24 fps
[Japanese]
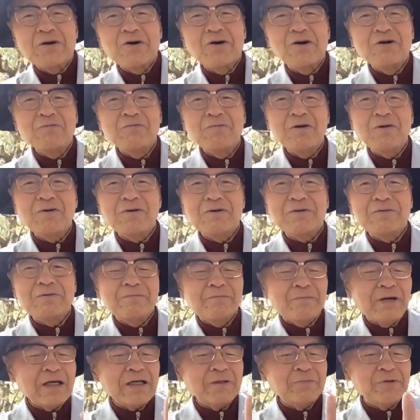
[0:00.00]
これも
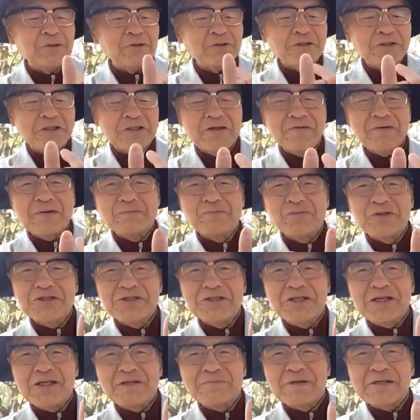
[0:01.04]
巻き戻しでは無
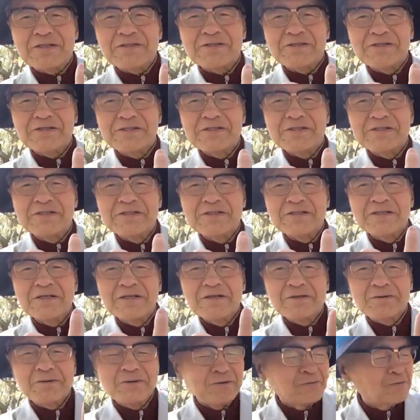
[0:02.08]
視できます
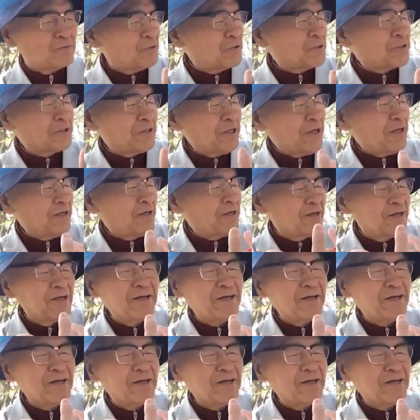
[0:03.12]
この動きね